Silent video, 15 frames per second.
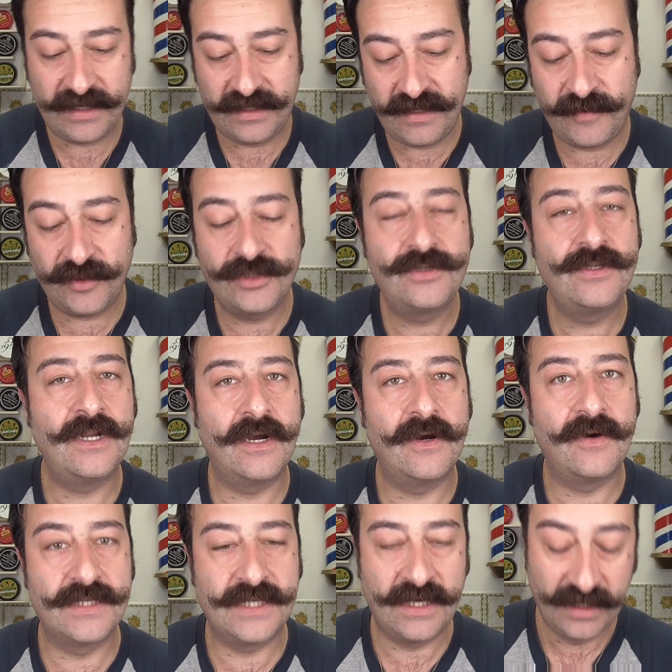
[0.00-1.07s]
Te posso dire una
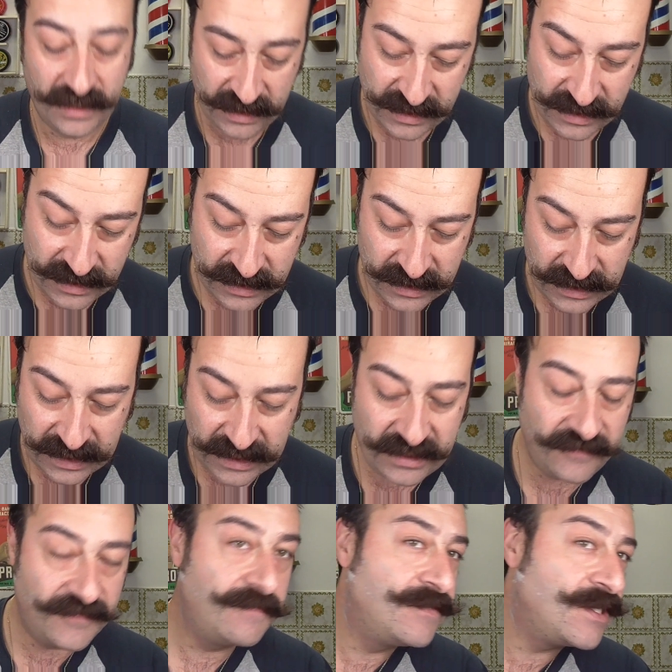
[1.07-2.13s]
cosa, a,
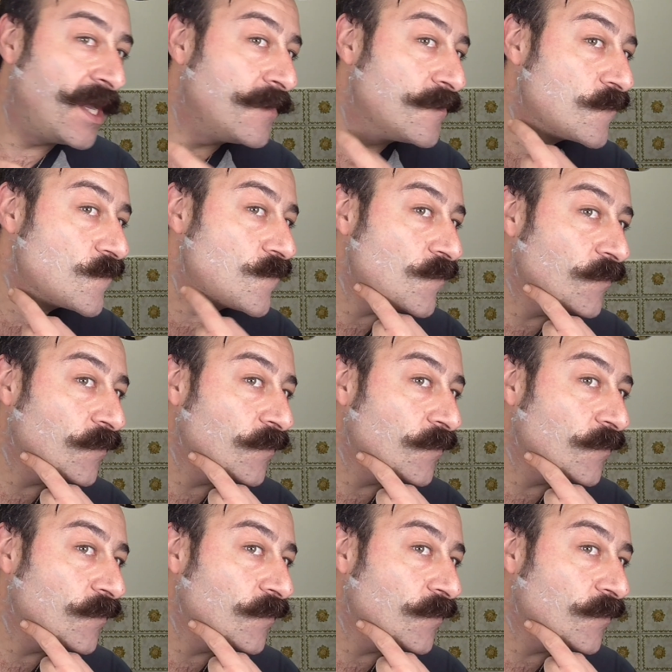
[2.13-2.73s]
dif- cioè,